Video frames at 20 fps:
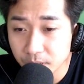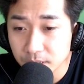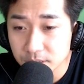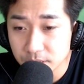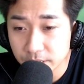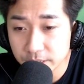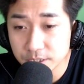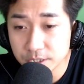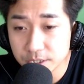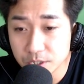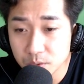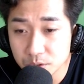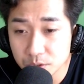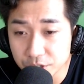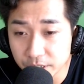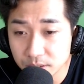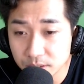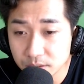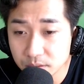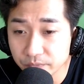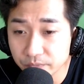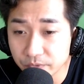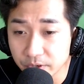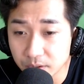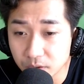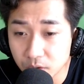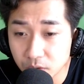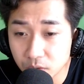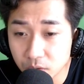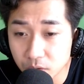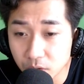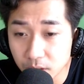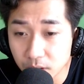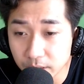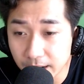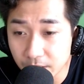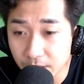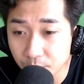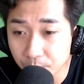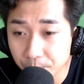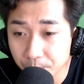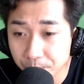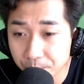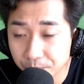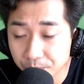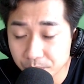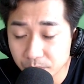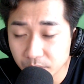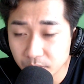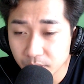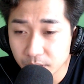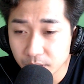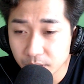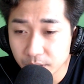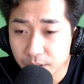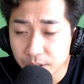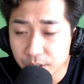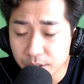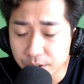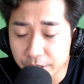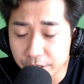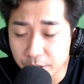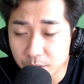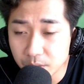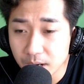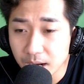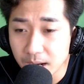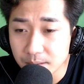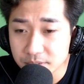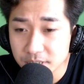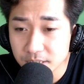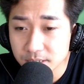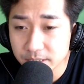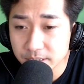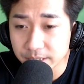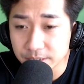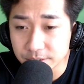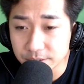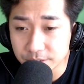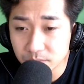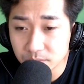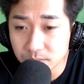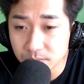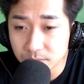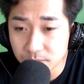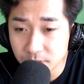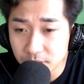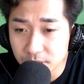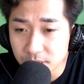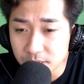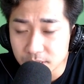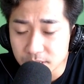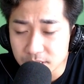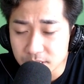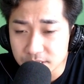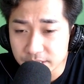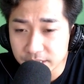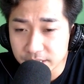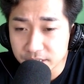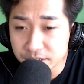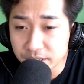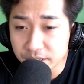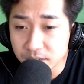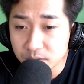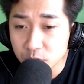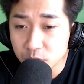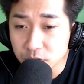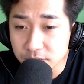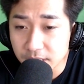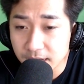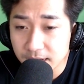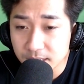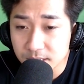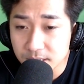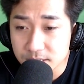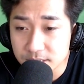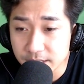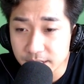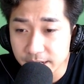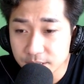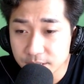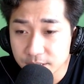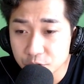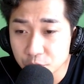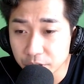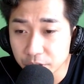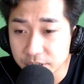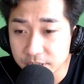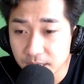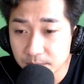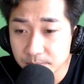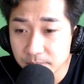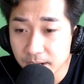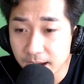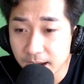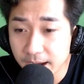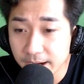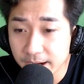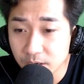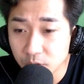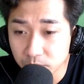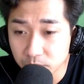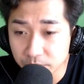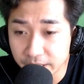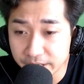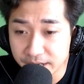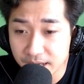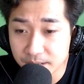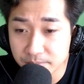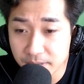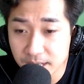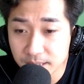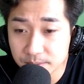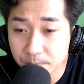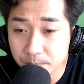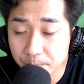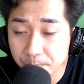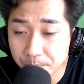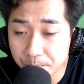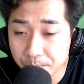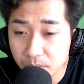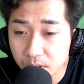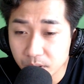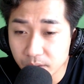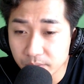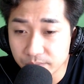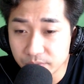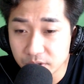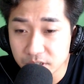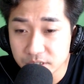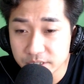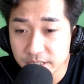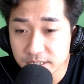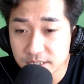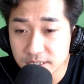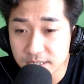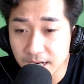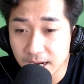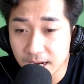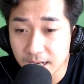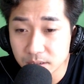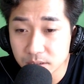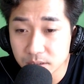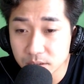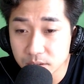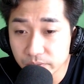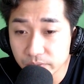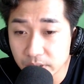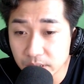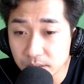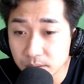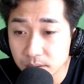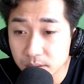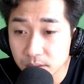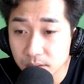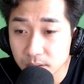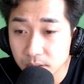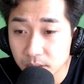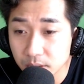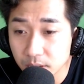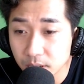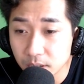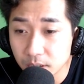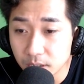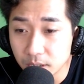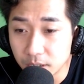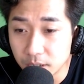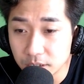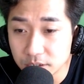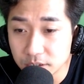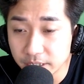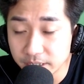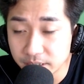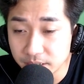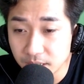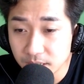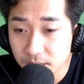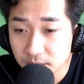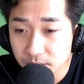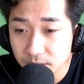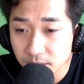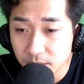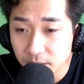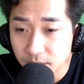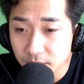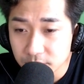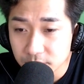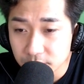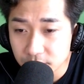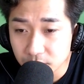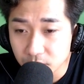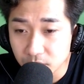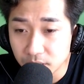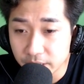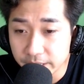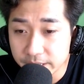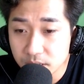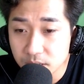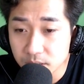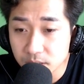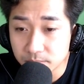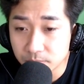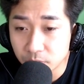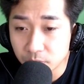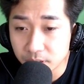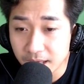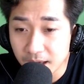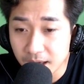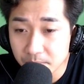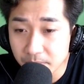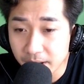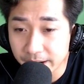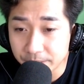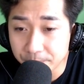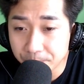Đồng thời, ông ta cũng là mục tiêu của Zylengus khi bí mật đột nhập Bách Lan. Ám sát một nhân vật lớn như vậy thật khiến người ta hưng phấn tới mức toàn thân run rẩy. Zylengus nhắm mắt lại. Gã